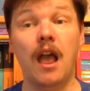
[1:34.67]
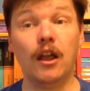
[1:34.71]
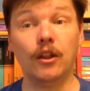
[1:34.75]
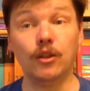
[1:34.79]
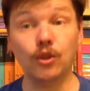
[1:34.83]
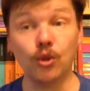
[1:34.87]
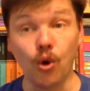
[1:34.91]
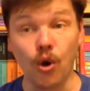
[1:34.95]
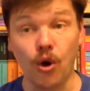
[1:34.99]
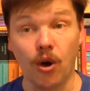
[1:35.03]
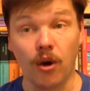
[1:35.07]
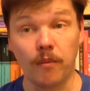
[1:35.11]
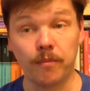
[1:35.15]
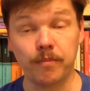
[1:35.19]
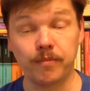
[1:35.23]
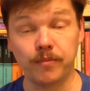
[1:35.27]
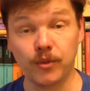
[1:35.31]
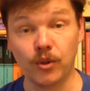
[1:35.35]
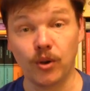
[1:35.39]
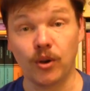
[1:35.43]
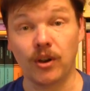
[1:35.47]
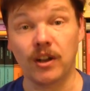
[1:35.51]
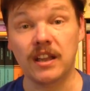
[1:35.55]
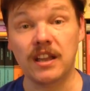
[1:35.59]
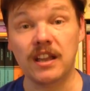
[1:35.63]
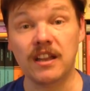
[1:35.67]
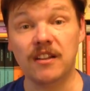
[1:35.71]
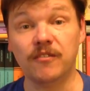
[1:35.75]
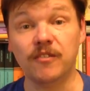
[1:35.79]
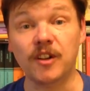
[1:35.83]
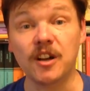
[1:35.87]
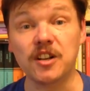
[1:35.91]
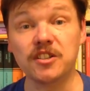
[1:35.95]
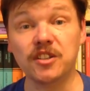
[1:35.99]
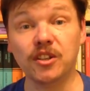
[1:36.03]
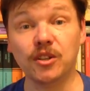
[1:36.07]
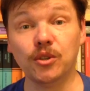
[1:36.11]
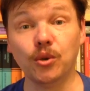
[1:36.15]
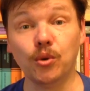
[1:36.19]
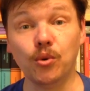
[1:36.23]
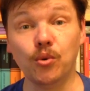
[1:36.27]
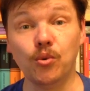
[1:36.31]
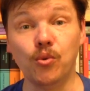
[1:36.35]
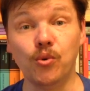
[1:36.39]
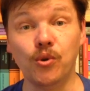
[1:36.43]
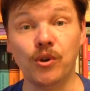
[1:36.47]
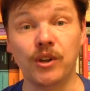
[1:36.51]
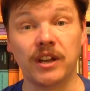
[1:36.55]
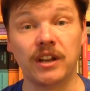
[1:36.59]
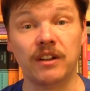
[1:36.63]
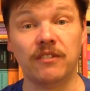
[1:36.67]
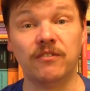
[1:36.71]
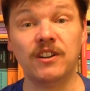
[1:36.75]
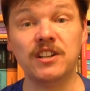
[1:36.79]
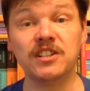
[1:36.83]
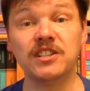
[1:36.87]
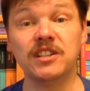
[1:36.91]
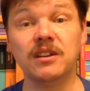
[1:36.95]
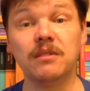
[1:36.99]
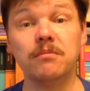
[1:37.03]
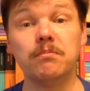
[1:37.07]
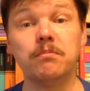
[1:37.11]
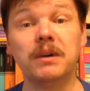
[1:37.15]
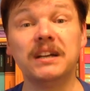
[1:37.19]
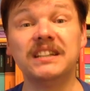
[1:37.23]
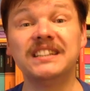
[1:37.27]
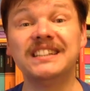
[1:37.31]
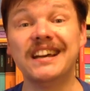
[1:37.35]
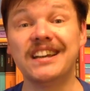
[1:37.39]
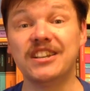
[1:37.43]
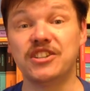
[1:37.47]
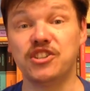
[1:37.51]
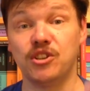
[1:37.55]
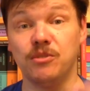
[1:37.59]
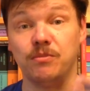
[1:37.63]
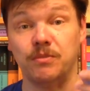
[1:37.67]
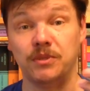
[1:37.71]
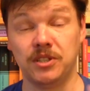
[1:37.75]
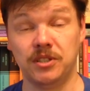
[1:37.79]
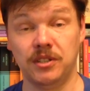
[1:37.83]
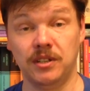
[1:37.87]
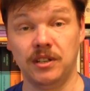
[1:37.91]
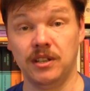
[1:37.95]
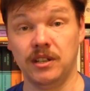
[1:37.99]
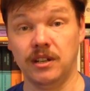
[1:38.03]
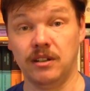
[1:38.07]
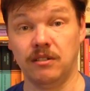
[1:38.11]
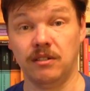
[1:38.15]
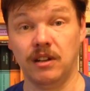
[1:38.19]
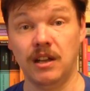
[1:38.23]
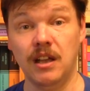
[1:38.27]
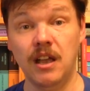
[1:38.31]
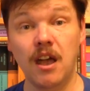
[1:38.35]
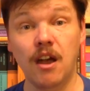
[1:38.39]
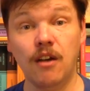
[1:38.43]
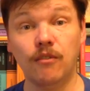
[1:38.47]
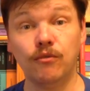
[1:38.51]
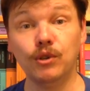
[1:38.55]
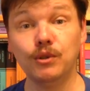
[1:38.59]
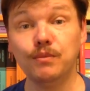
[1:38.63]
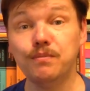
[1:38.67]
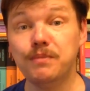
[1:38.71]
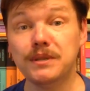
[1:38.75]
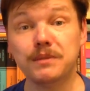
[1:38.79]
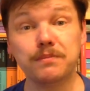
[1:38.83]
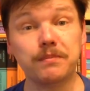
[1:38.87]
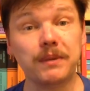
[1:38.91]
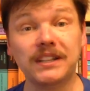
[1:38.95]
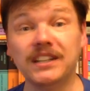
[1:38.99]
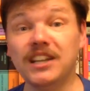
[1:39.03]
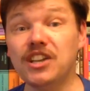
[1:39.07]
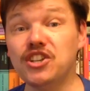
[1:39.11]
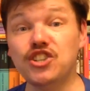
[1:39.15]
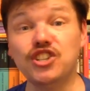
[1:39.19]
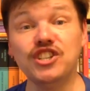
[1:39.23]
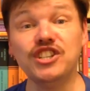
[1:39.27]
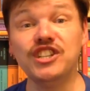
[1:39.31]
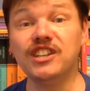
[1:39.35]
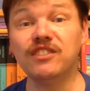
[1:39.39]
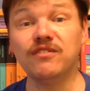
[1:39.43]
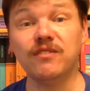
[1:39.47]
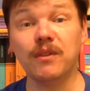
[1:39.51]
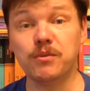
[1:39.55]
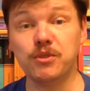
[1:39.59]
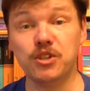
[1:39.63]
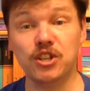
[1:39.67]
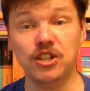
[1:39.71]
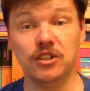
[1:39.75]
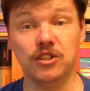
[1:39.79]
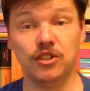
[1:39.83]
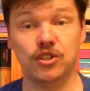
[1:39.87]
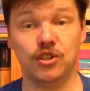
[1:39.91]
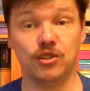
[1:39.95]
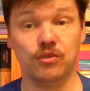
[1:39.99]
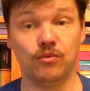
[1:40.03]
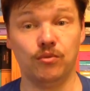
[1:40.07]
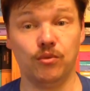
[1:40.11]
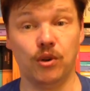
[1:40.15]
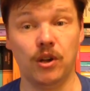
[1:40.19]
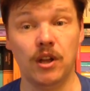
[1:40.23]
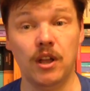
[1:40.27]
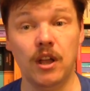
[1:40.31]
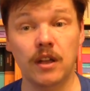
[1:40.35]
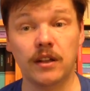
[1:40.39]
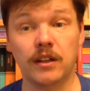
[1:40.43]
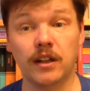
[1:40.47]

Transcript: Но, но, Важно другое, важна подача материала. Вот без подачи нет вообще ничего.